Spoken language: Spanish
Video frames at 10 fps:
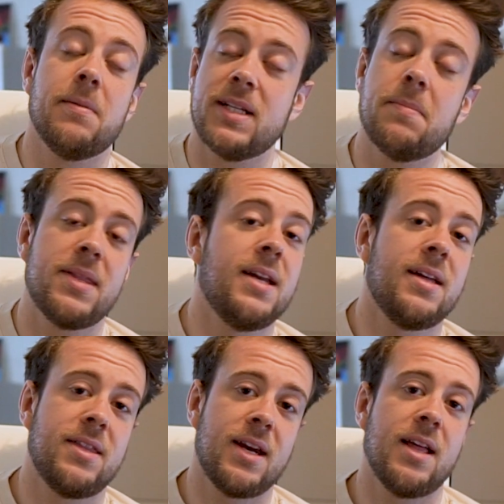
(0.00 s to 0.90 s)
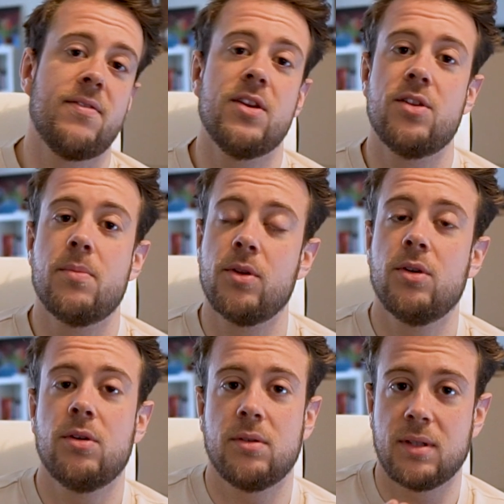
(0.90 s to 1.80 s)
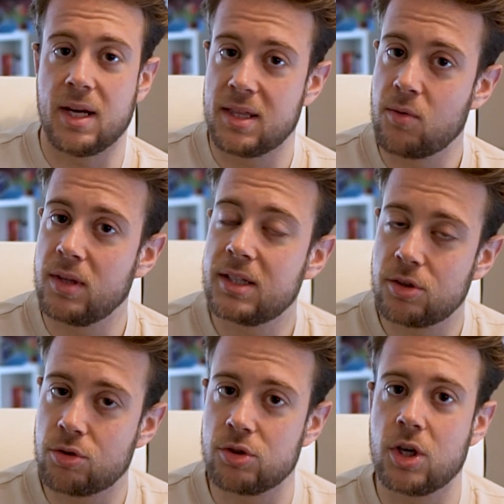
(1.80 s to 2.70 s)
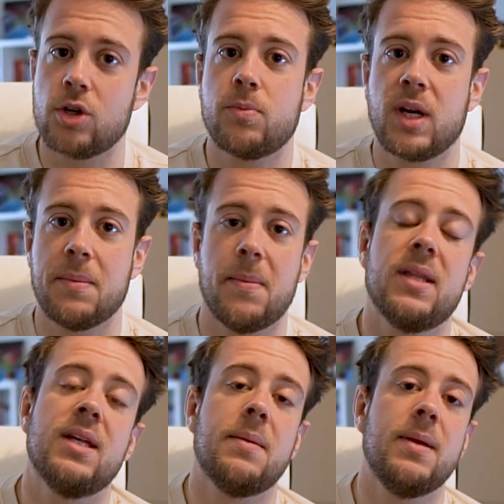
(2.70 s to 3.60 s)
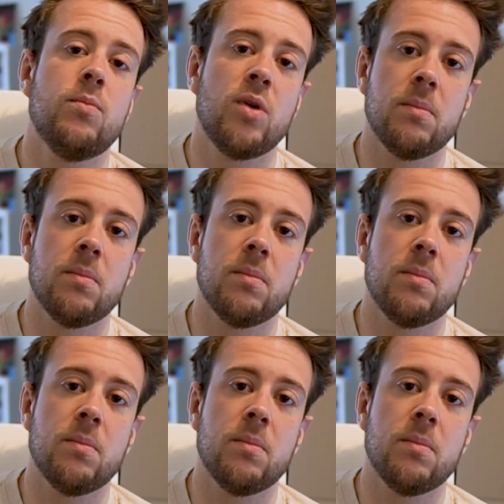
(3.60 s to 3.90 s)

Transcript: Si vais a empezar a hacer la definición pronto, tened en cuenta estos consejos porque me parecen a mí muy